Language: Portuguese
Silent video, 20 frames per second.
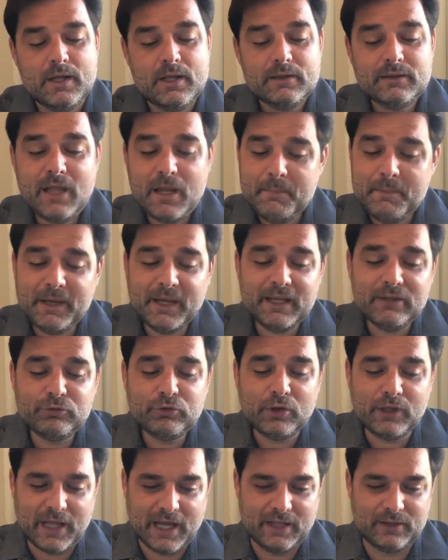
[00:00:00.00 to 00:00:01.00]
Tenho me
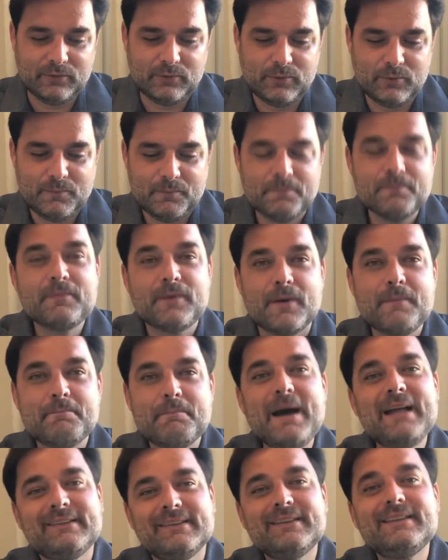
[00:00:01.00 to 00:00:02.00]
questionado
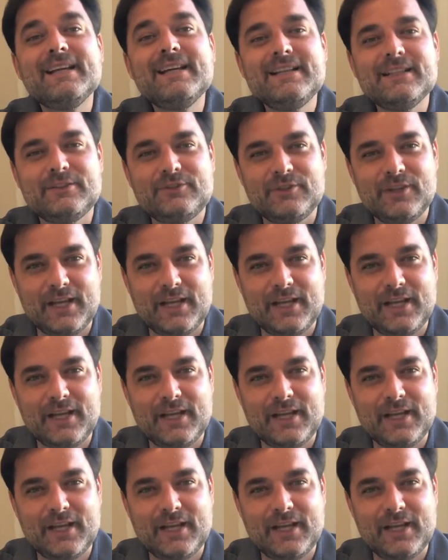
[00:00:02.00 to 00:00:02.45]
bastante